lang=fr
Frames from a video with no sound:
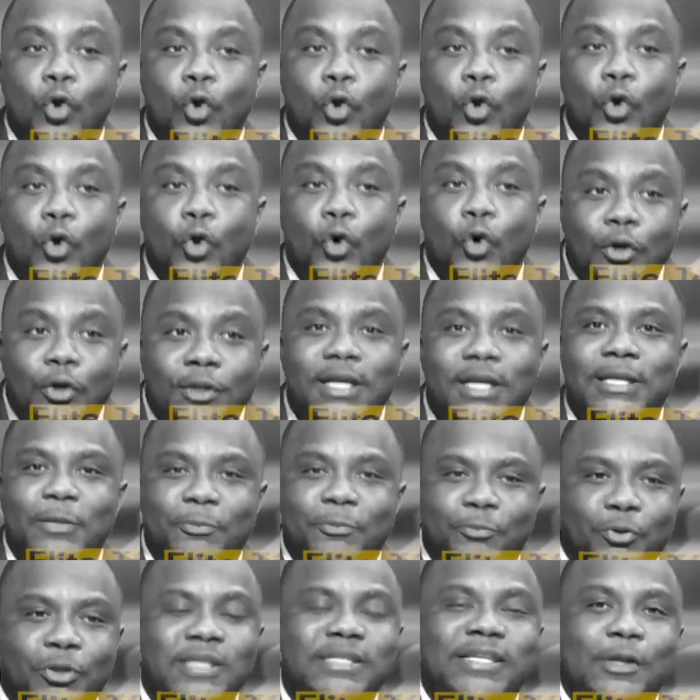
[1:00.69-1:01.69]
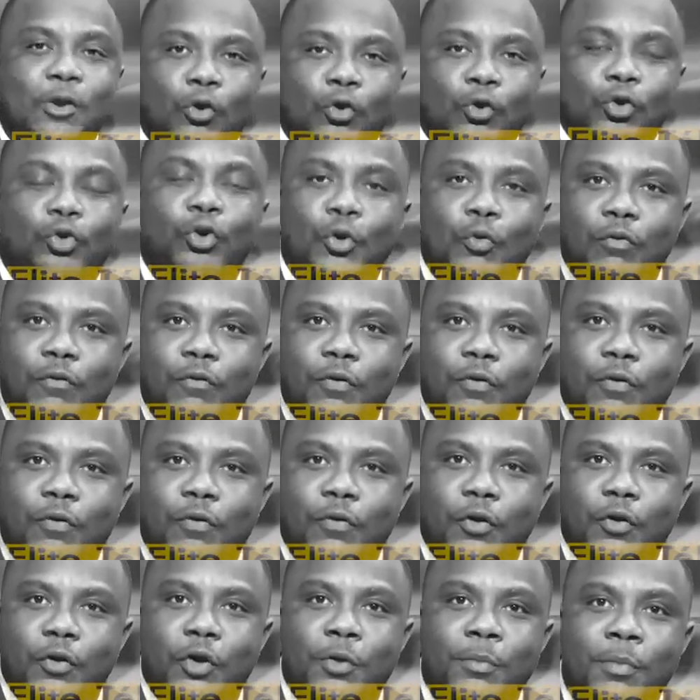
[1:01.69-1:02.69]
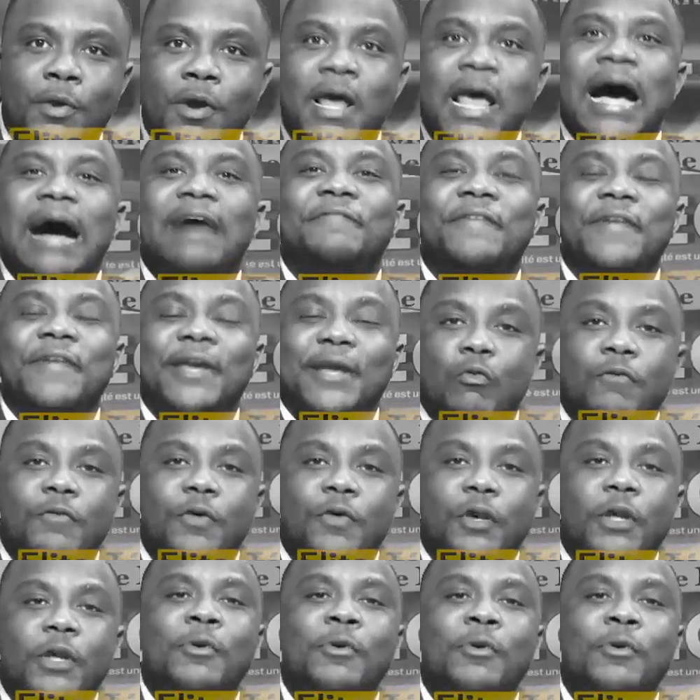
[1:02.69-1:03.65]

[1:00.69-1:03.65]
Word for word: Le rôle d'un député, c'est de contrôler le gouvernement afin que le